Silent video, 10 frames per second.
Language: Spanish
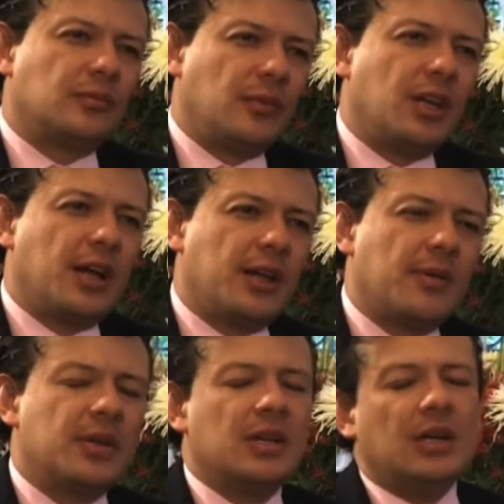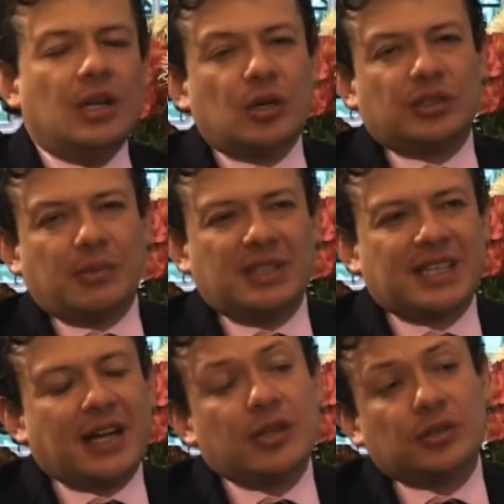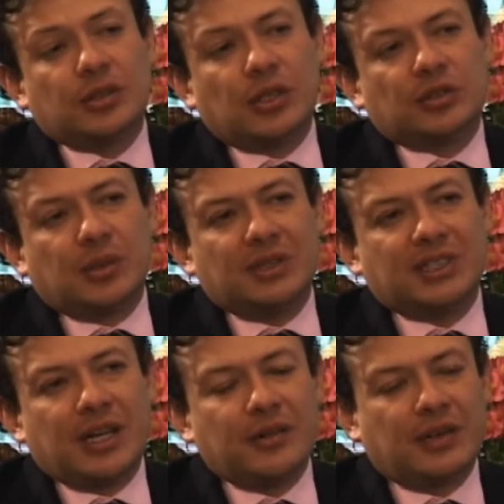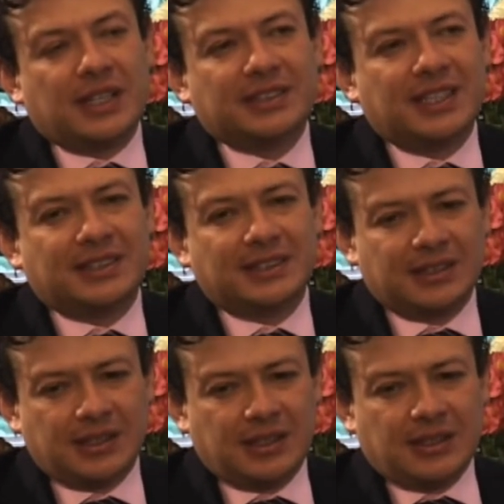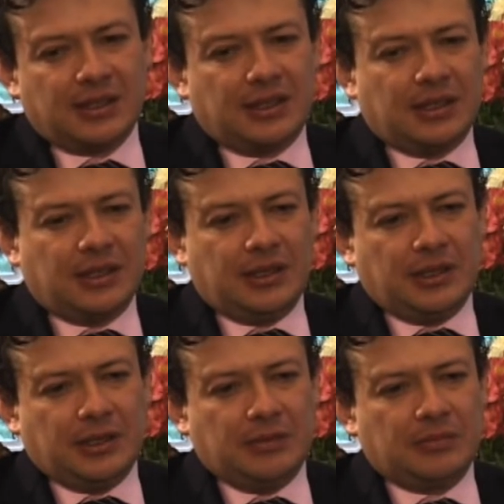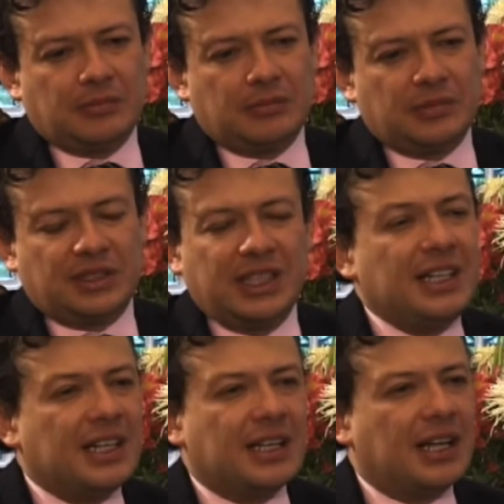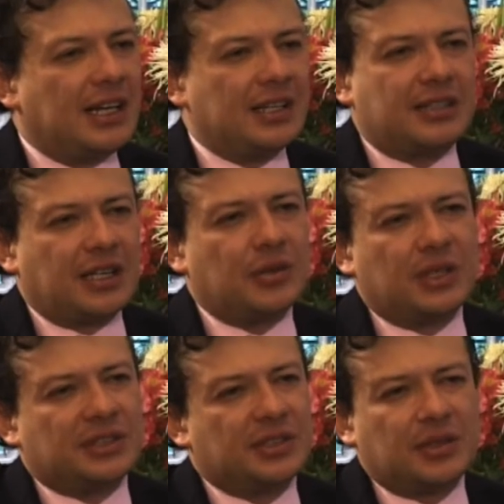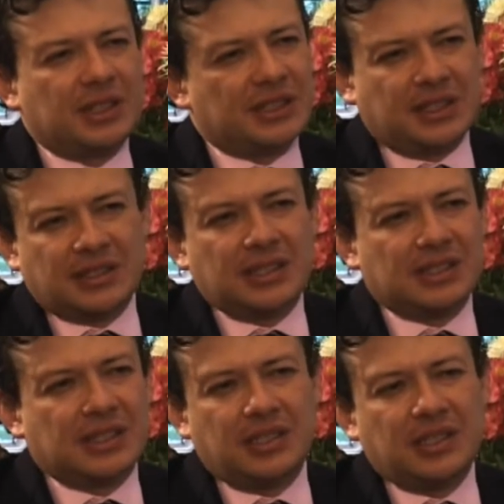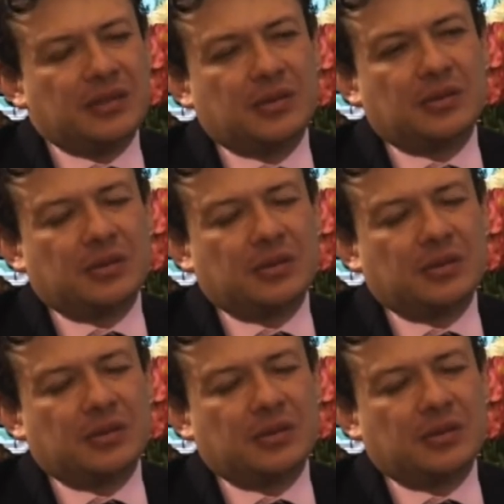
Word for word: Ya, ya. Los emisarios, los emisarios franceses eh, siguen adelantando gestiones en este sentido.